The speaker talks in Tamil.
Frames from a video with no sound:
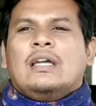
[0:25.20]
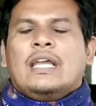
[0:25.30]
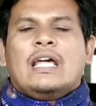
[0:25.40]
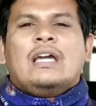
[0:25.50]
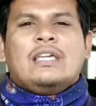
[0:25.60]

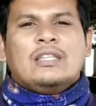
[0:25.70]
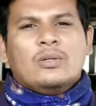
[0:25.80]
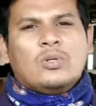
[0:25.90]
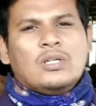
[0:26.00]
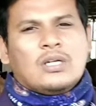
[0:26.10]
ஏன்னா
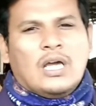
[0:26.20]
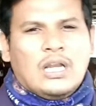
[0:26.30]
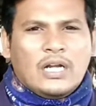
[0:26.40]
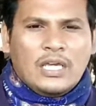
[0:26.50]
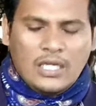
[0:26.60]
எந்த ஒரு
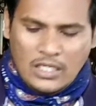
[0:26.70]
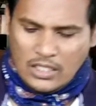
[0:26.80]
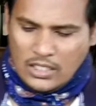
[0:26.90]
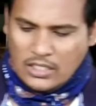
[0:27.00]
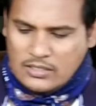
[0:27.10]
கால்நடை
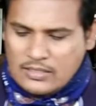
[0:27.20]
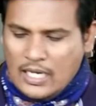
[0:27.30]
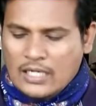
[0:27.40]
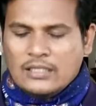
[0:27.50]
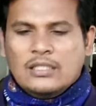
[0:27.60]

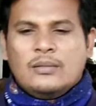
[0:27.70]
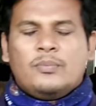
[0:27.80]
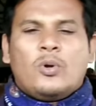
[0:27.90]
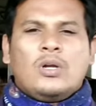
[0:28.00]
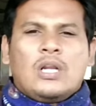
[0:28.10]
சார்ந்த
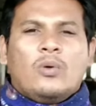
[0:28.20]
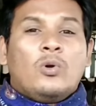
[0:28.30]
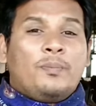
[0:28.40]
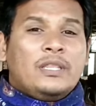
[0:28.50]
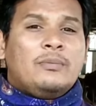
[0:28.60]
பொருட்களை
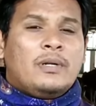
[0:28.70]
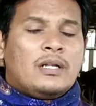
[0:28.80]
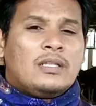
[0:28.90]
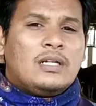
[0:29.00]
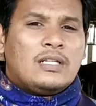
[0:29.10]
உற்பத்தி
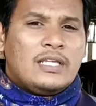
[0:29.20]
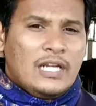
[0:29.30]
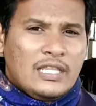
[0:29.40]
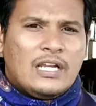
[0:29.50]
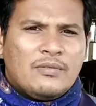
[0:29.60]
பண்றதுன்றது
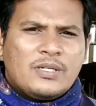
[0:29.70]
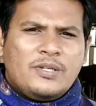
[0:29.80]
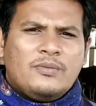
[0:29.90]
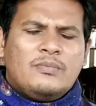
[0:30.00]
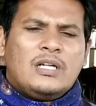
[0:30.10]
எளிதான
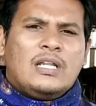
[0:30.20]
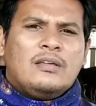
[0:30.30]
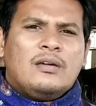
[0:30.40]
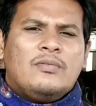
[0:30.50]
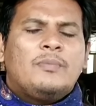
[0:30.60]
விஷயம் பட்
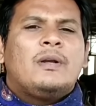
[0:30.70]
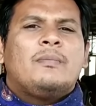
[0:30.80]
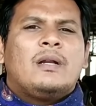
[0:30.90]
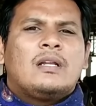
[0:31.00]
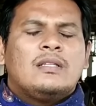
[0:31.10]
அதை
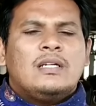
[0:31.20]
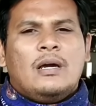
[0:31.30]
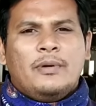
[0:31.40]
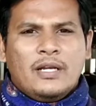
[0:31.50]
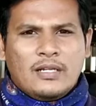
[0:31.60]
விற்பனை பண்றது
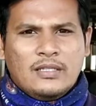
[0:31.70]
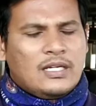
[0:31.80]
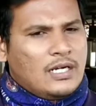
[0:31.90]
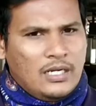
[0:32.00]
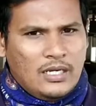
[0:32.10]
அப்படின்றது
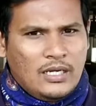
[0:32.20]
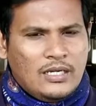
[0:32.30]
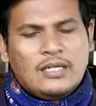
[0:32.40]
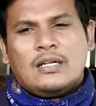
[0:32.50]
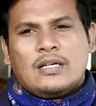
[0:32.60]
தான்
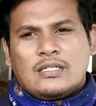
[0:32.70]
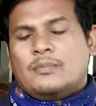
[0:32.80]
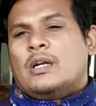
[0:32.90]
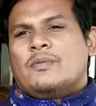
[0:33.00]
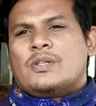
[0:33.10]

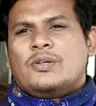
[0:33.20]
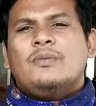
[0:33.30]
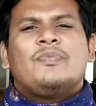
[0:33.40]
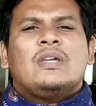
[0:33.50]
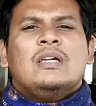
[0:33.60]
கஷ்டமான விஷயம்